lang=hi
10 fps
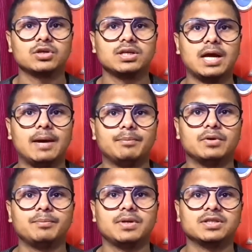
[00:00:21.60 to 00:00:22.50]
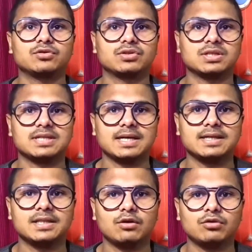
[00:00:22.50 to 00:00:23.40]
जो कि आप प्ले स्टोर से
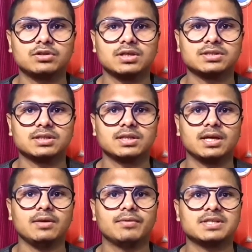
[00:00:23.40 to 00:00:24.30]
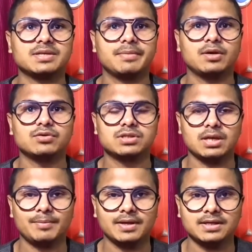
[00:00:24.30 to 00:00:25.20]
जाके डाउनलोड कर सकते हैं वैसे मैं
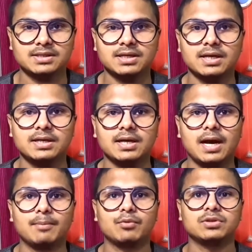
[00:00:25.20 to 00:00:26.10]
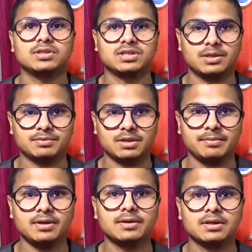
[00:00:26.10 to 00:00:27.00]
उस एप्लीकेशन का लिंक आपको
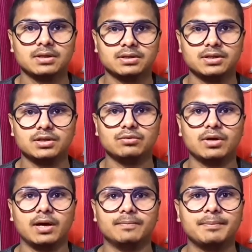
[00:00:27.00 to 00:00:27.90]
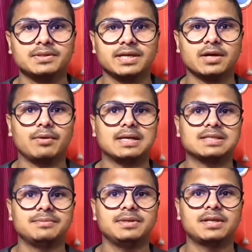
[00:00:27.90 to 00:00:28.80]
डिस्क्रिप्शन में दे दूंगा आप जाके
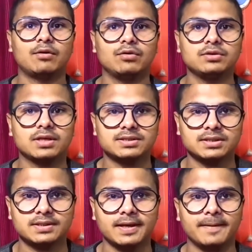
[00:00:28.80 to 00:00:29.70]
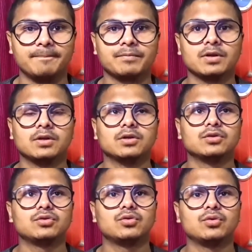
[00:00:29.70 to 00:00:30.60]
वहाँ से भी डाउनलोड कर सकते हैं
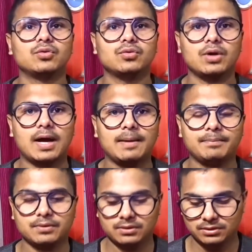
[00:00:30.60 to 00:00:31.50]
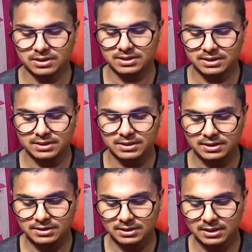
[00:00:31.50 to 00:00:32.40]
तो आप जैसा कि
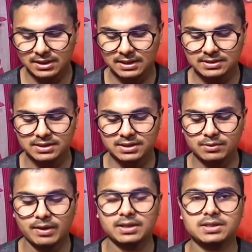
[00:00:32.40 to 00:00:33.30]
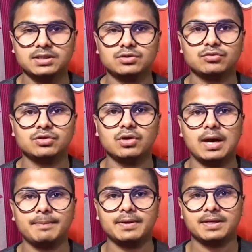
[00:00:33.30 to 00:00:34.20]
देख सकते हैं यहाँ से ये वाई
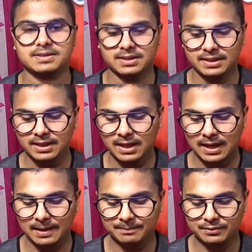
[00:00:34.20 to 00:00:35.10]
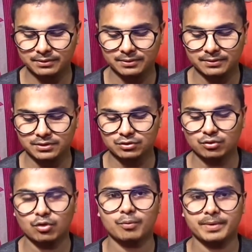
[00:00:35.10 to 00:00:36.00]
स्टूडियो एप्लीकेशन है आप
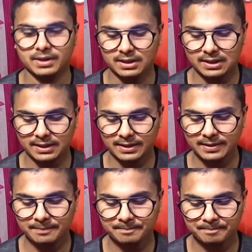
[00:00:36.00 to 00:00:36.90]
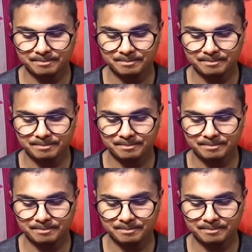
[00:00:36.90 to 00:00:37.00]
इसको ओपन कर लेंगे